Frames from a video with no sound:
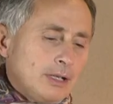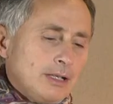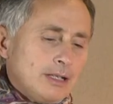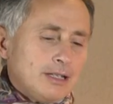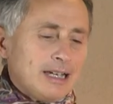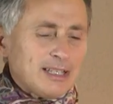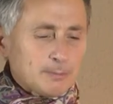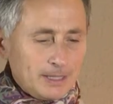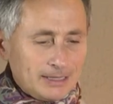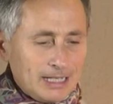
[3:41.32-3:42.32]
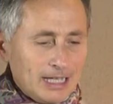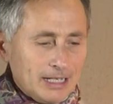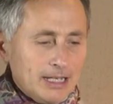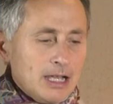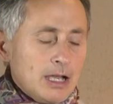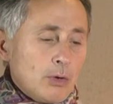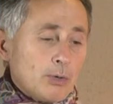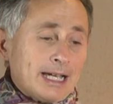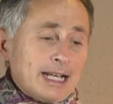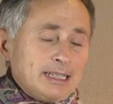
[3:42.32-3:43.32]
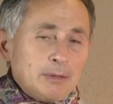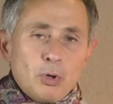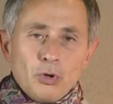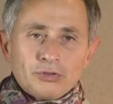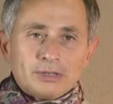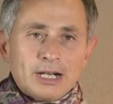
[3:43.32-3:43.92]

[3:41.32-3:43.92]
eh, aspettare. Una grande mostra,